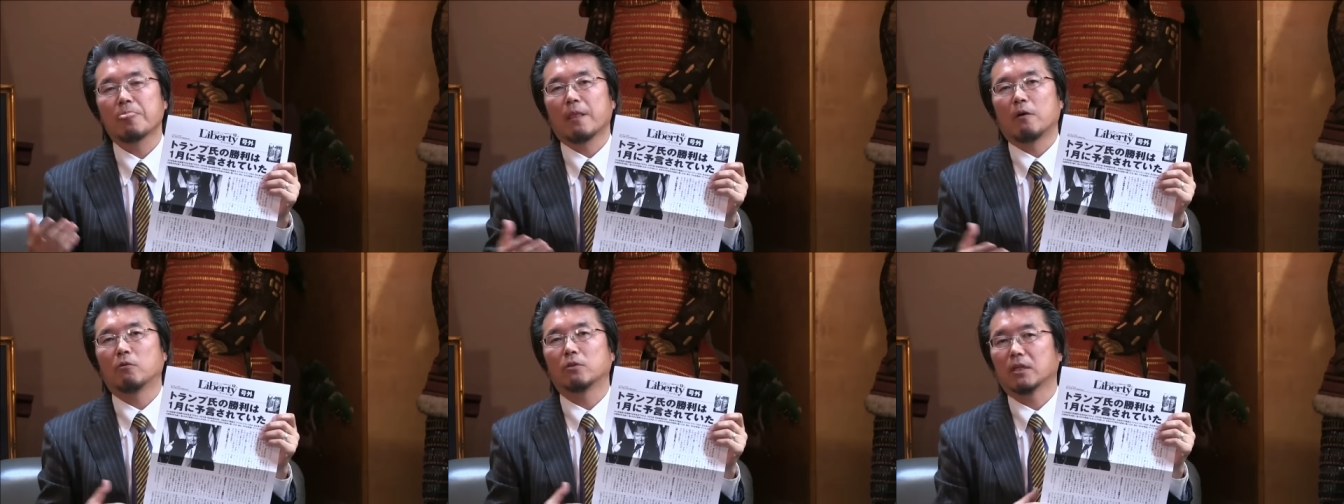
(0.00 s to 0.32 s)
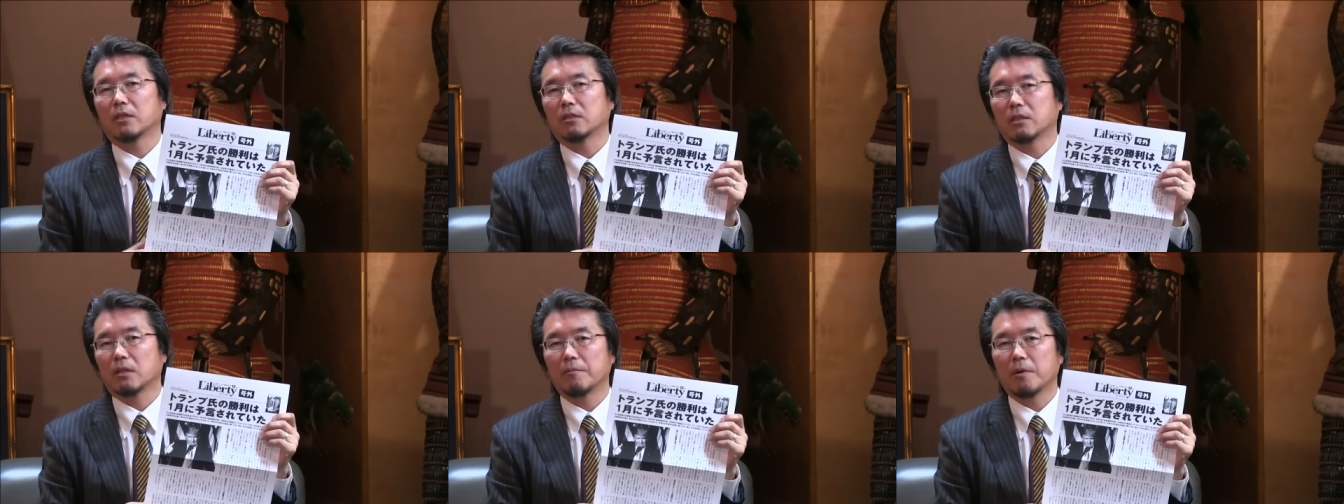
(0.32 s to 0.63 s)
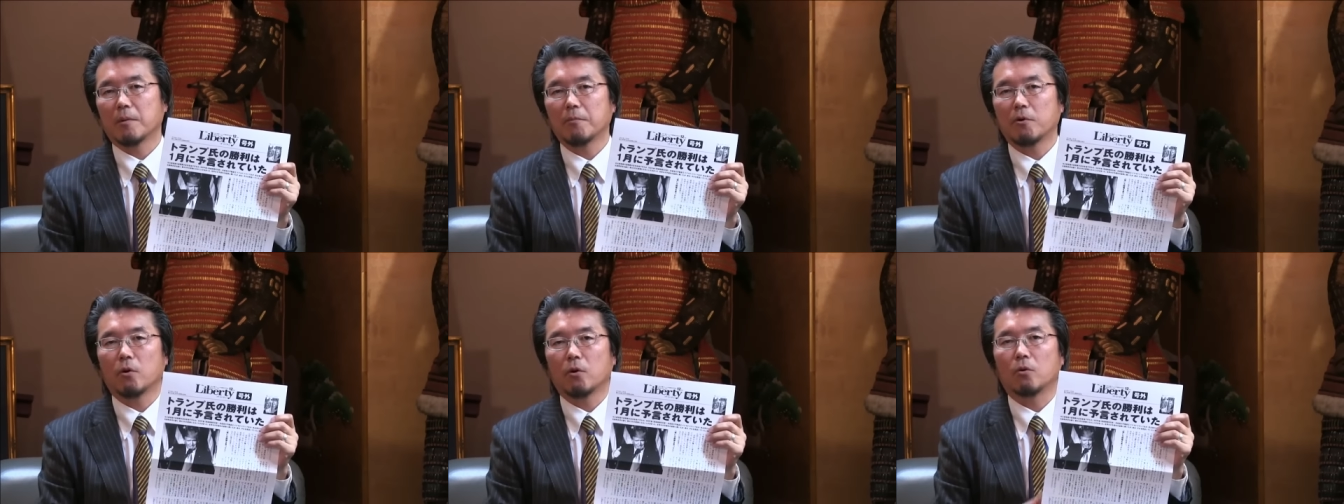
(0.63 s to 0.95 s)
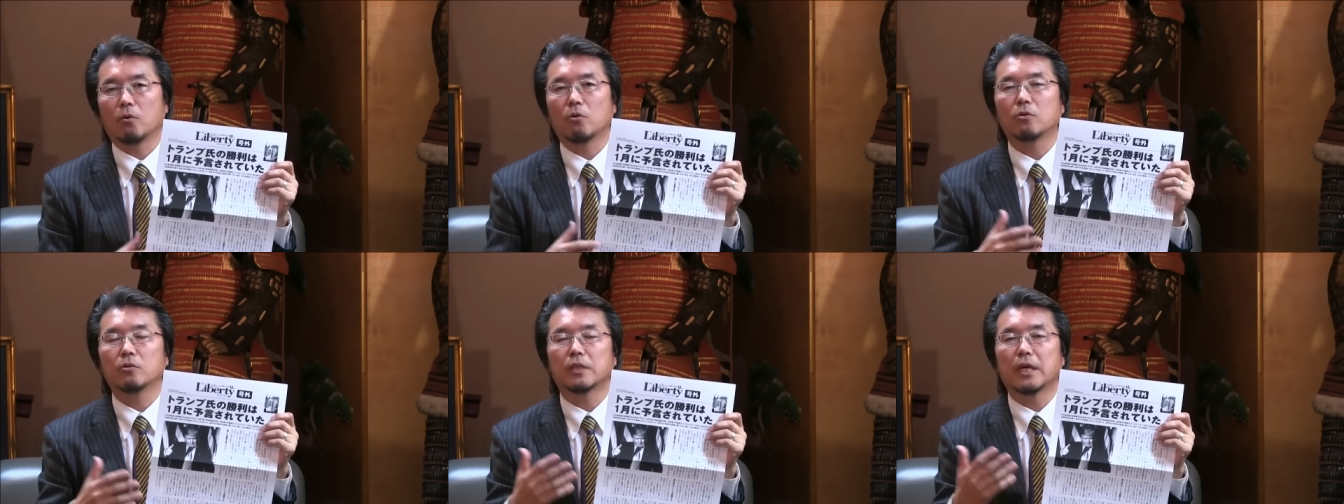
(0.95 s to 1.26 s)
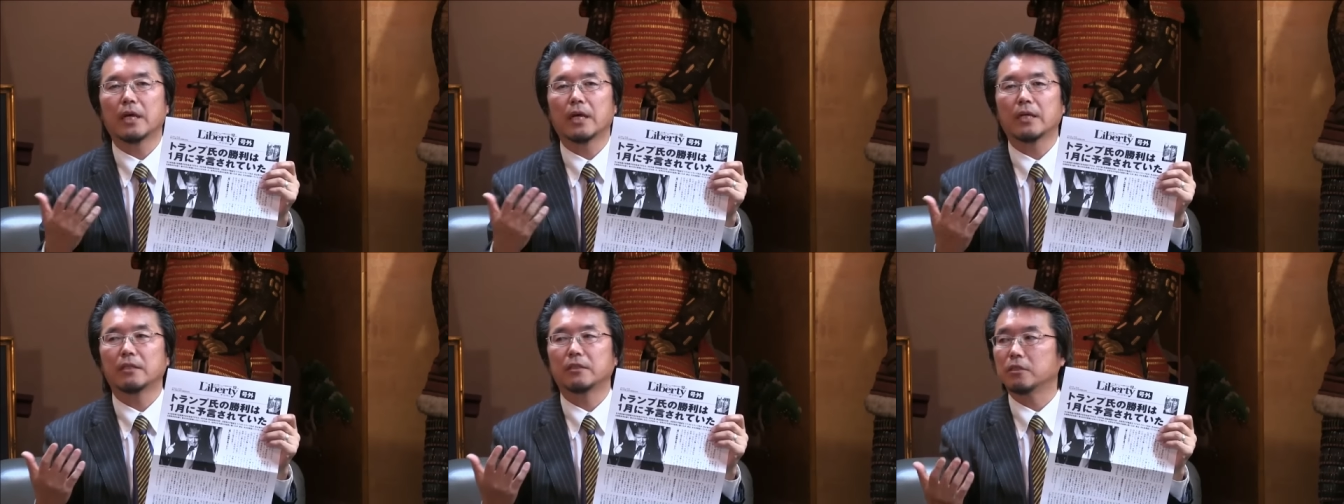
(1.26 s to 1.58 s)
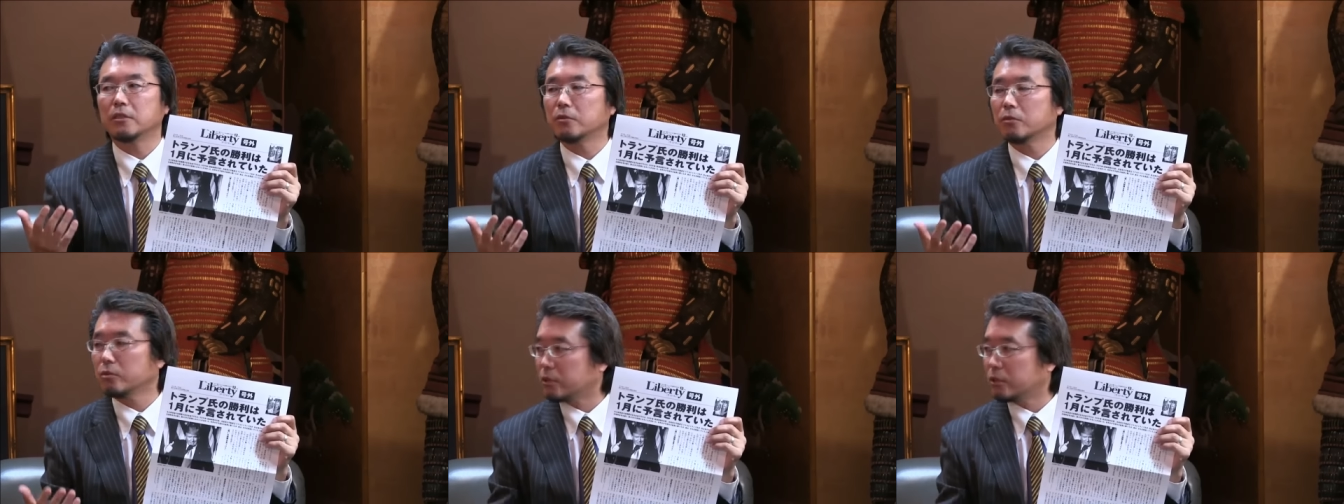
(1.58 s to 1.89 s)
お釈迦様も六大
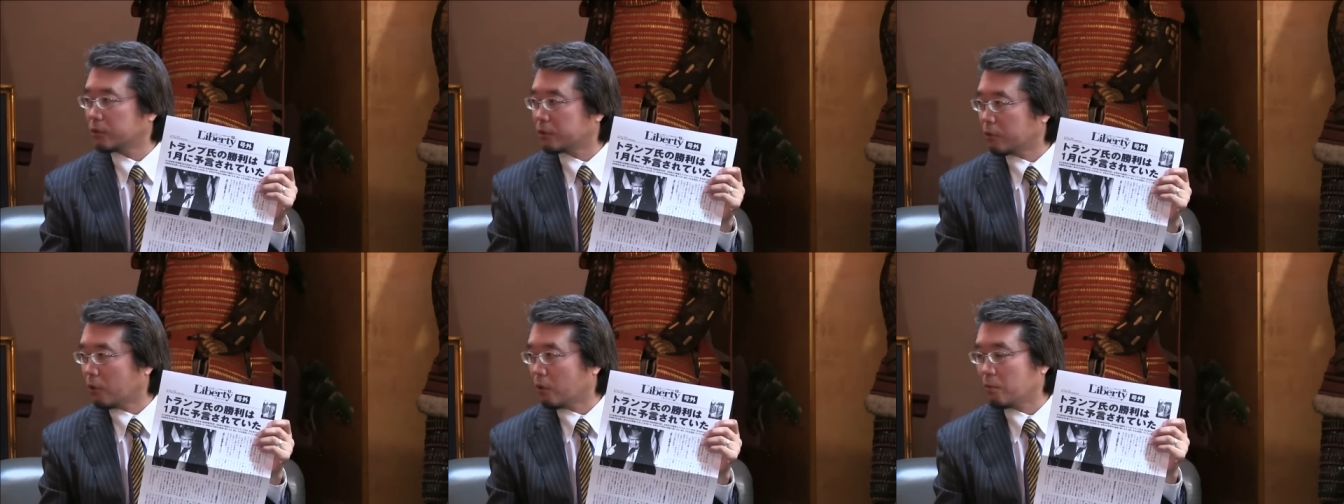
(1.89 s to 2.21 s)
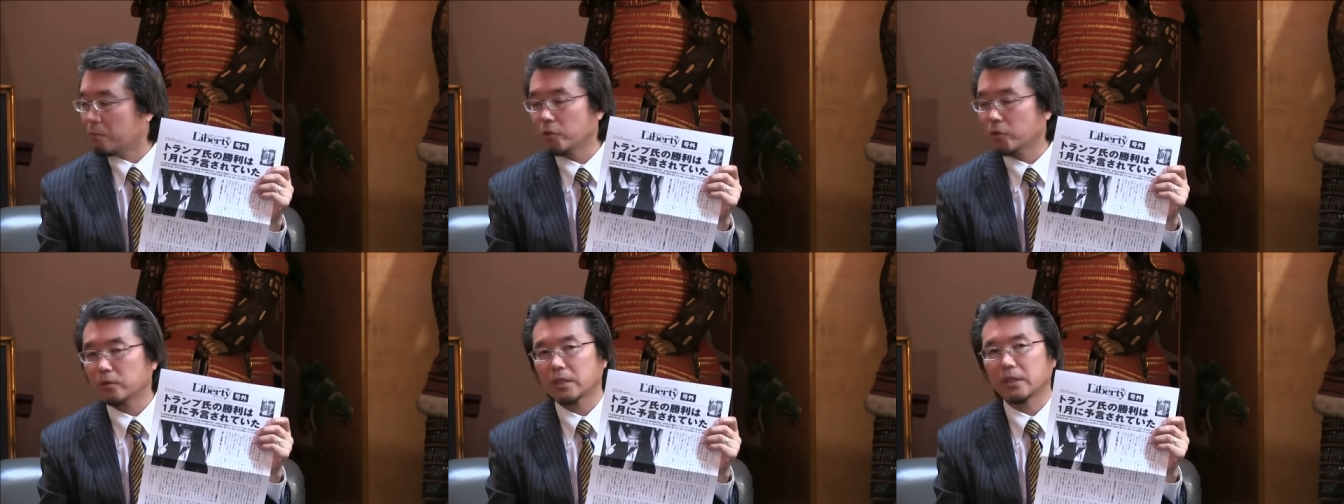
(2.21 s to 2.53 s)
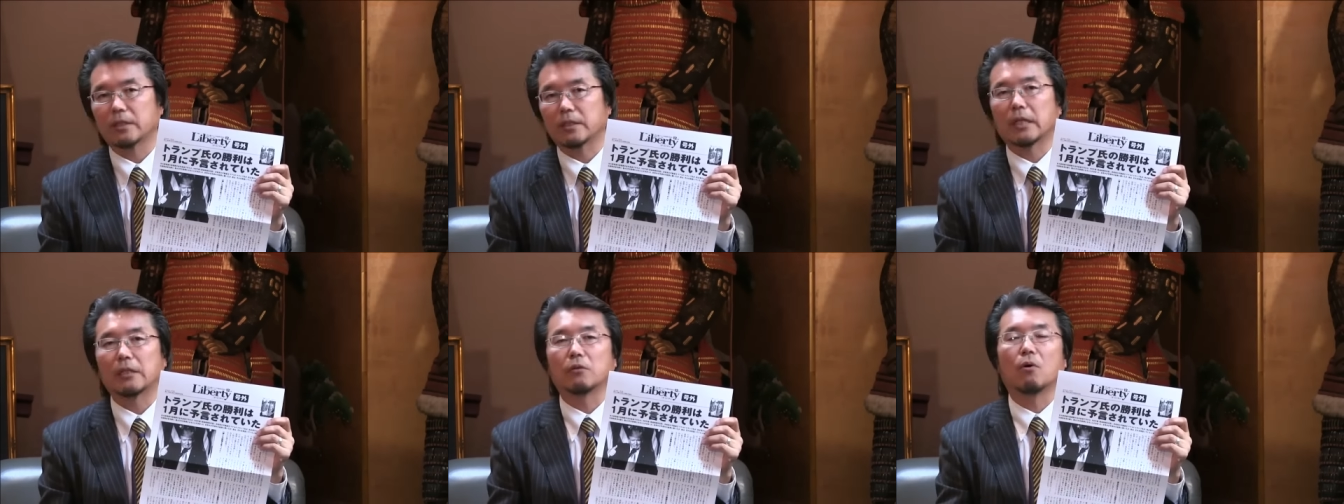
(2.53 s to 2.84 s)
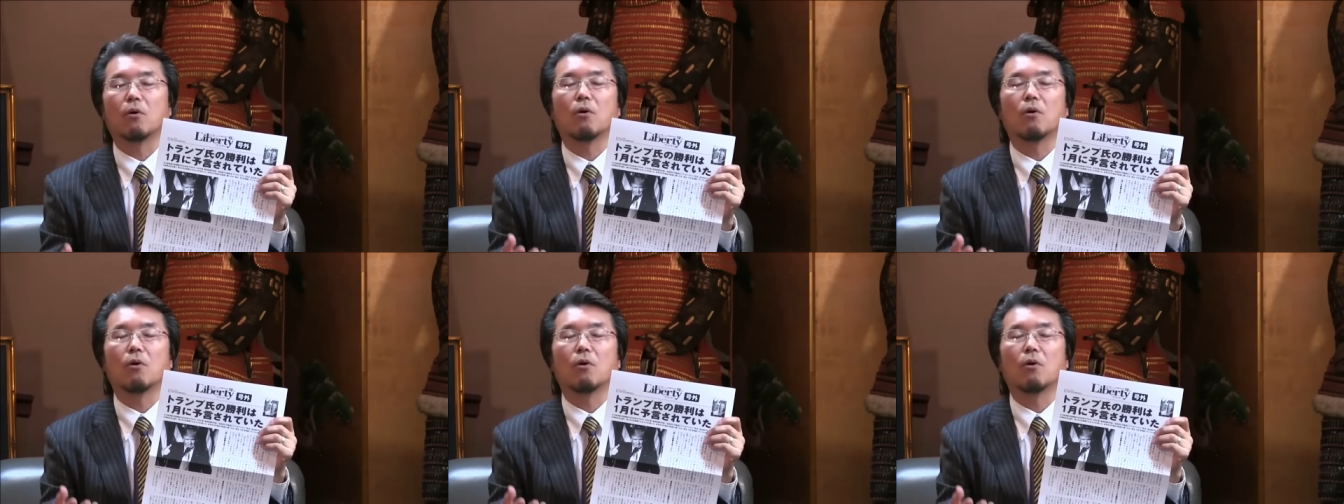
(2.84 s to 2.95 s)
神通力を持っていたと